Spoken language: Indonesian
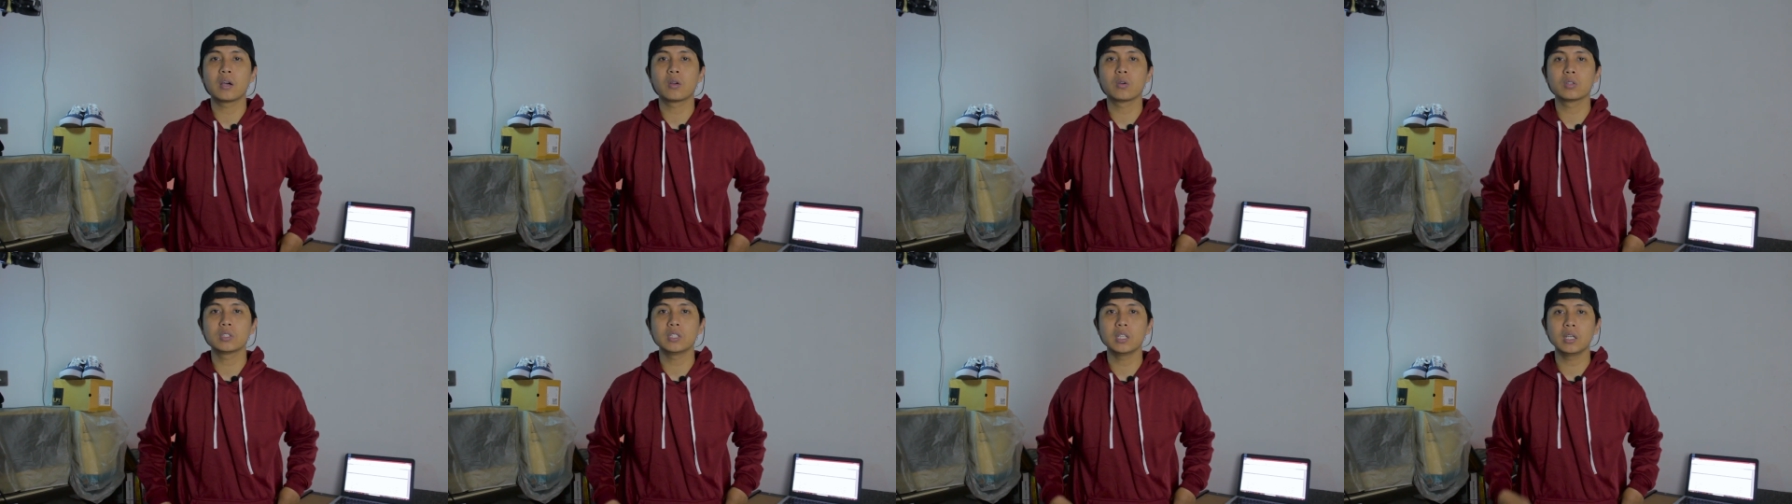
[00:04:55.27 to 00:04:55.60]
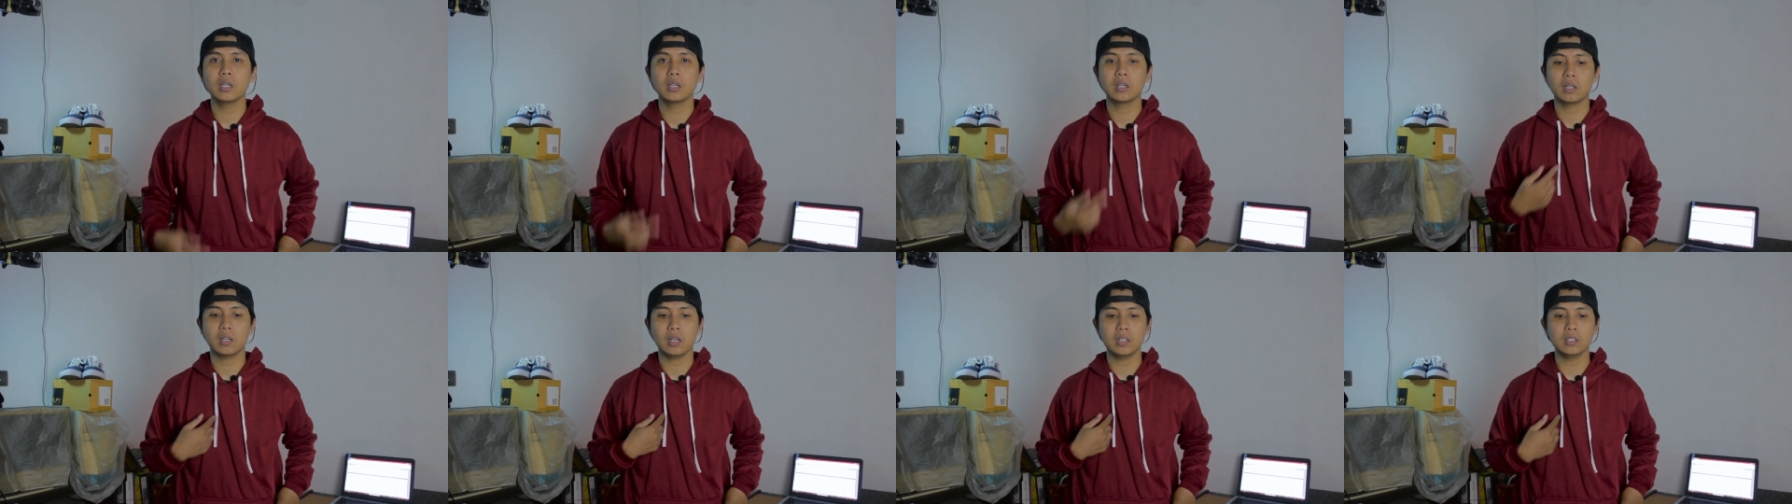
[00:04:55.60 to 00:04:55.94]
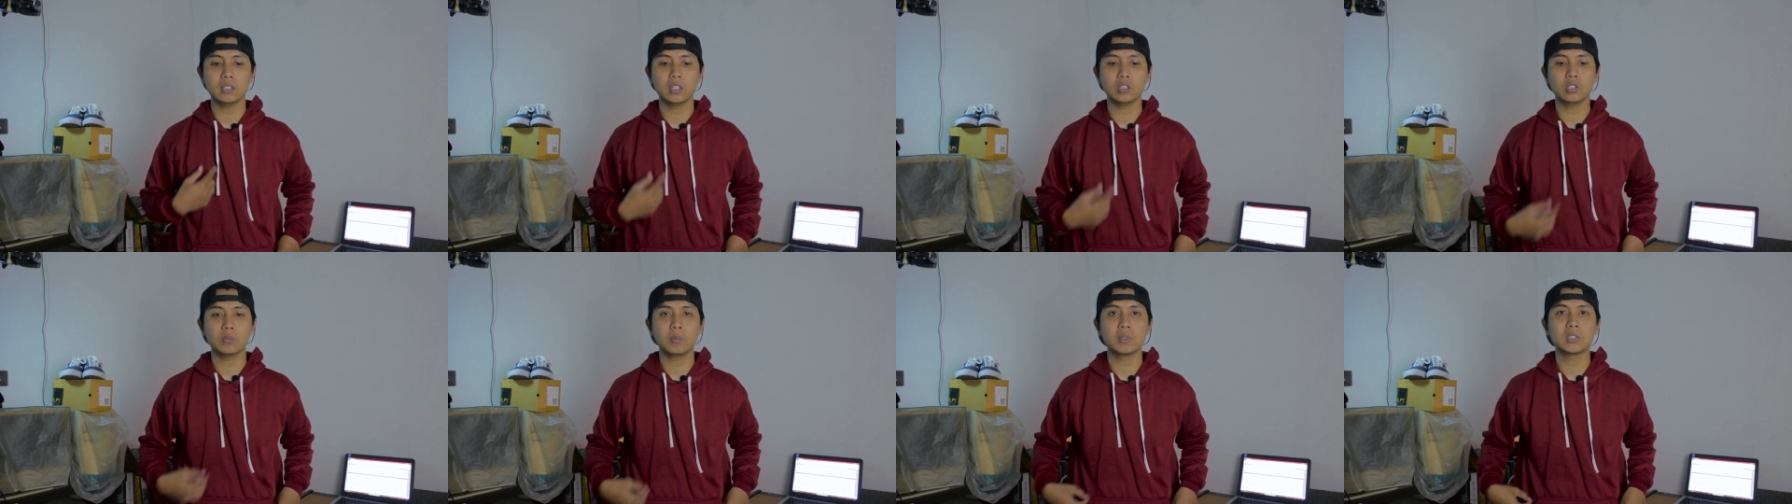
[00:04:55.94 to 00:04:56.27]
kru sih, kan
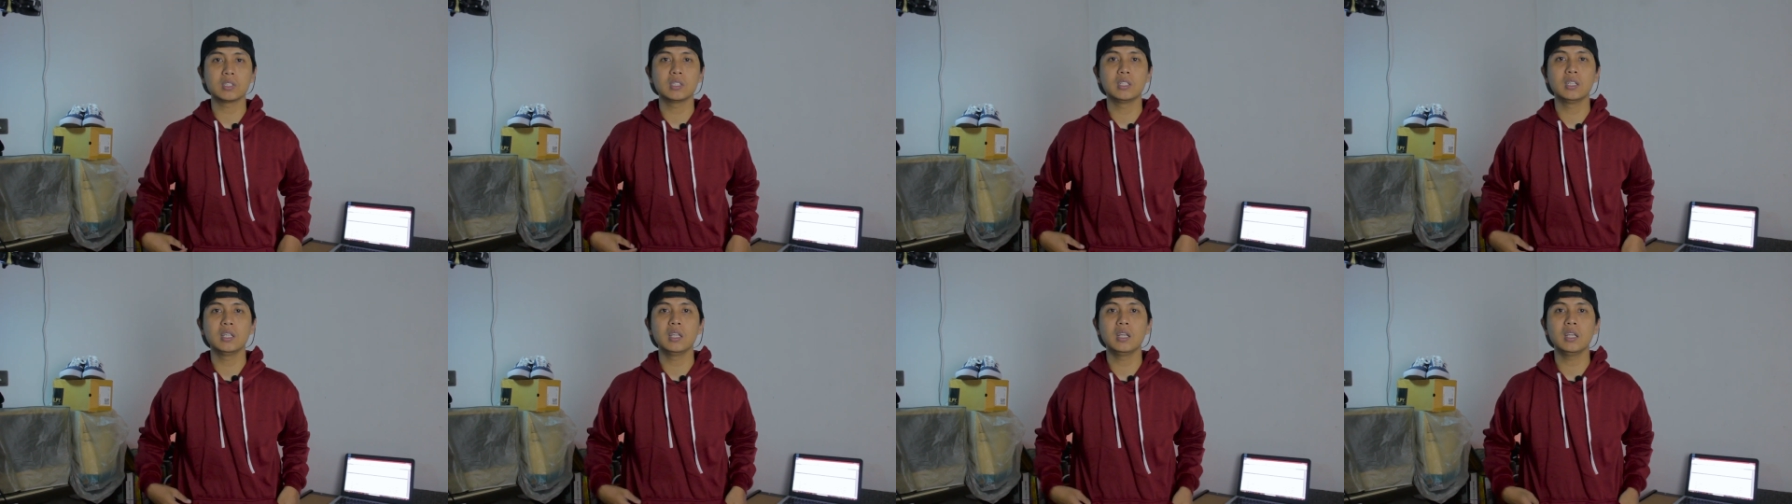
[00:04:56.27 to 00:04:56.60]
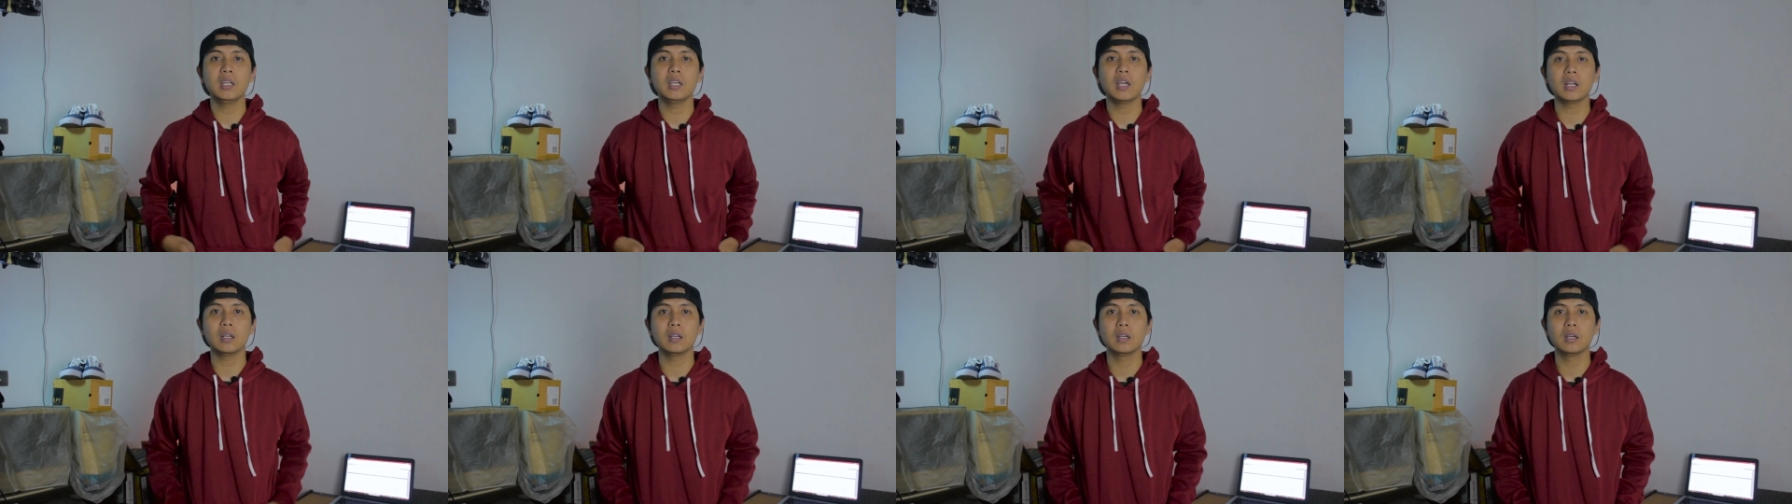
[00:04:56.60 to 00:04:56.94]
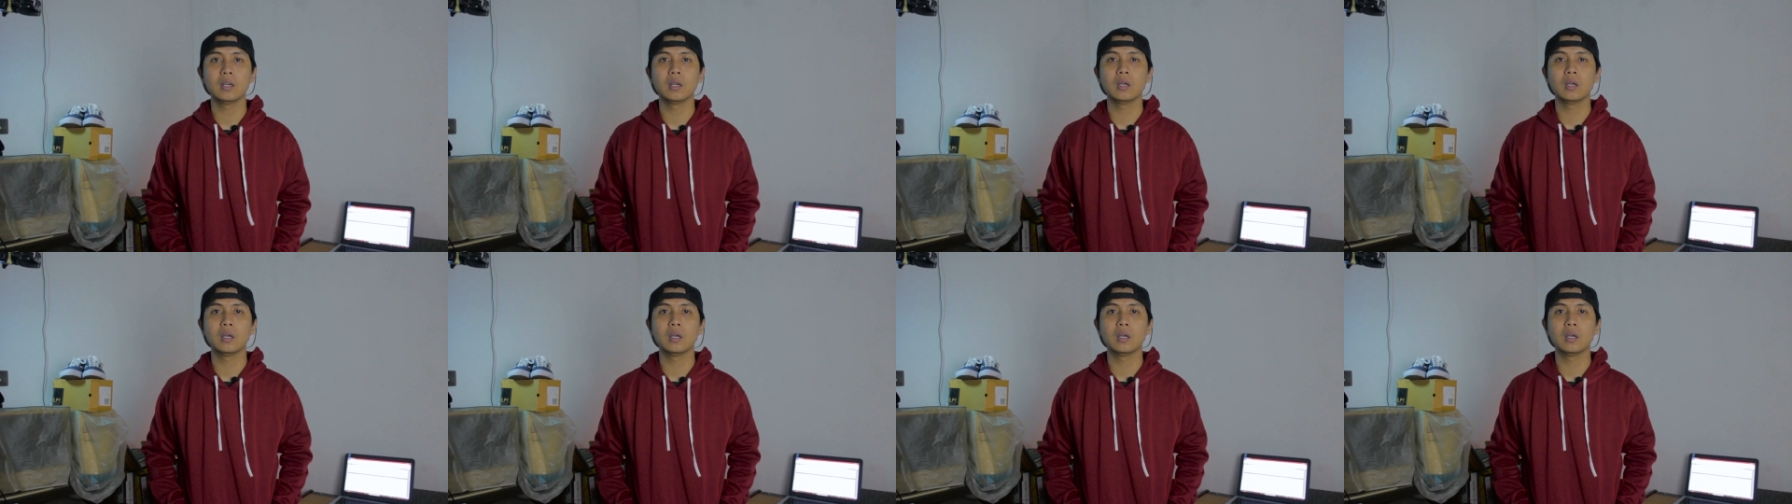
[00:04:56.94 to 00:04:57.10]
saya cuma sendirian